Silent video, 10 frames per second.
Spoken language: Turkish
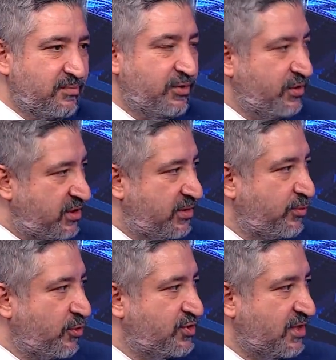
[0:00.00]
bir iyi
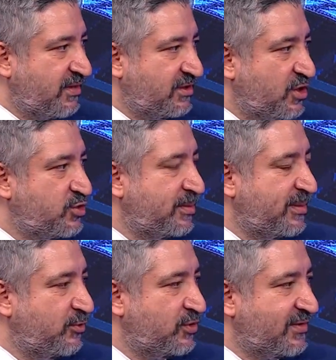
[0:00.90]
bir hoca evet. var, tecrübeli
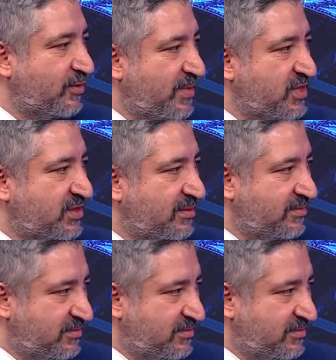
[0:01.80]
bir hoca var. Galatasaray'ın bir oyun mı?